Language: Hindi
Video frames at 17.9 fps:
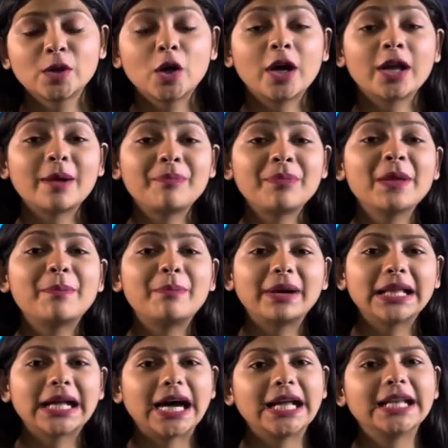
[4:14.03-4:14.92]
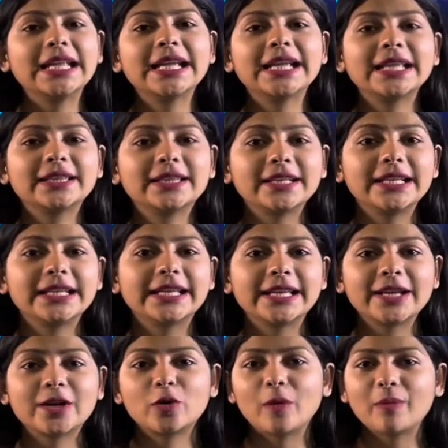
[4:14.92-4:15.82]
और अपने पढ़ाने के
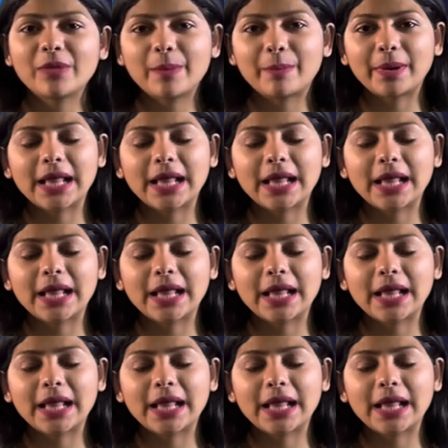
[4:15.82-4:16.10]
तरीके को अपने